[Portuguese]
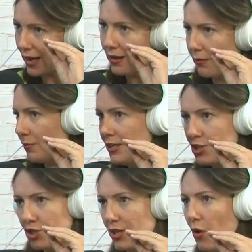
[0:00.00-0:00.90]
A,
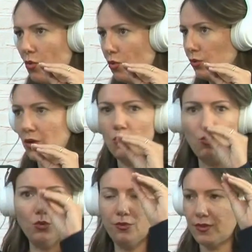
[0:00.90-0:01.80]
nichar o
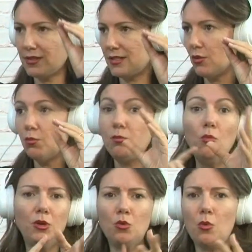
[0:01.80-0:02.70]
conteúdo, fazer o
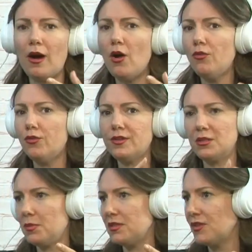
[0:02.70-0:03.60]
público-alvo,
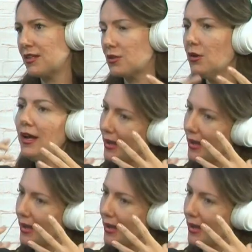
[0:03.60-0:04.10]
fazer precificação,